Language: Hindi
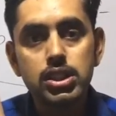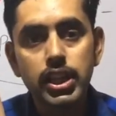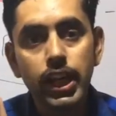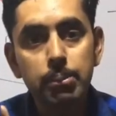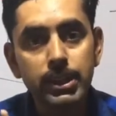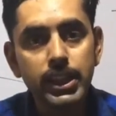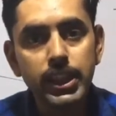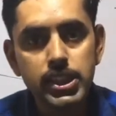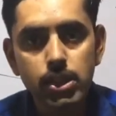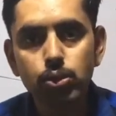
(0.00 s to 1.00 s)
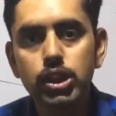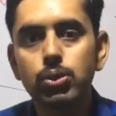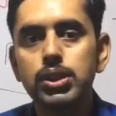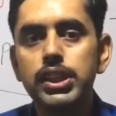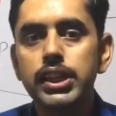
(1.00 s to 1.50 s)
सहमति की जरूरत
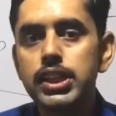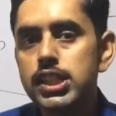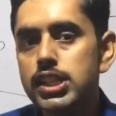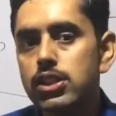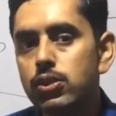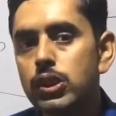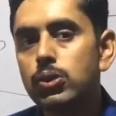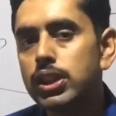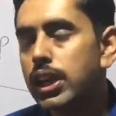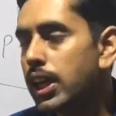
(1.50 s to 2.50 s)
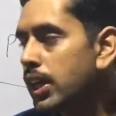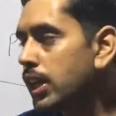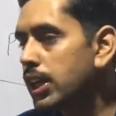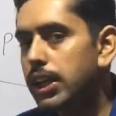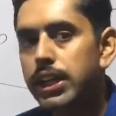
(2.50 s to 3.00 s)
होती है किसकी जरूरत होती है
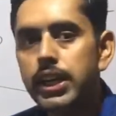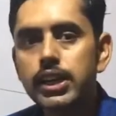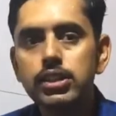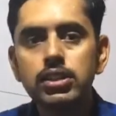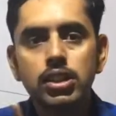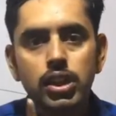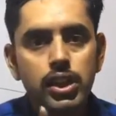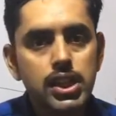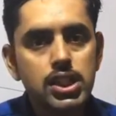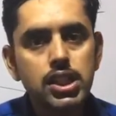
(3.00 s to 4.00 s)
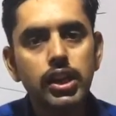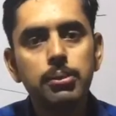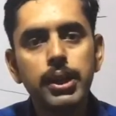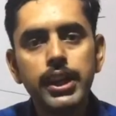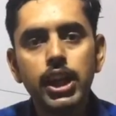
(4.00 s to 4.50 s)
एक रजिस्टर्ड
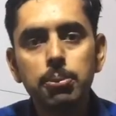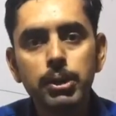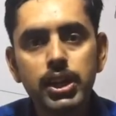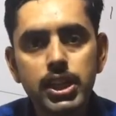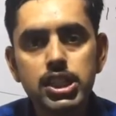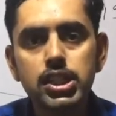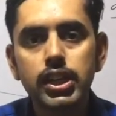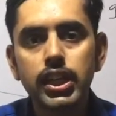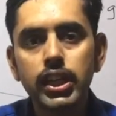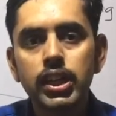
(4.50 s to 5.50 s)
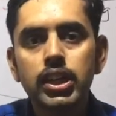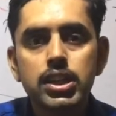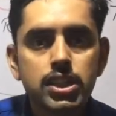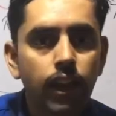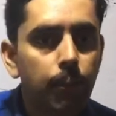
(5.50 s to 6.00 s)
मेडिकल प्रैक्टिशनर की
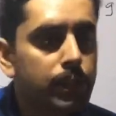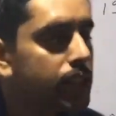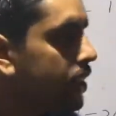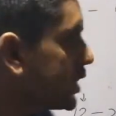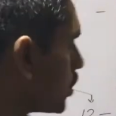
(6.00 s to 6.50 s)
सहमति की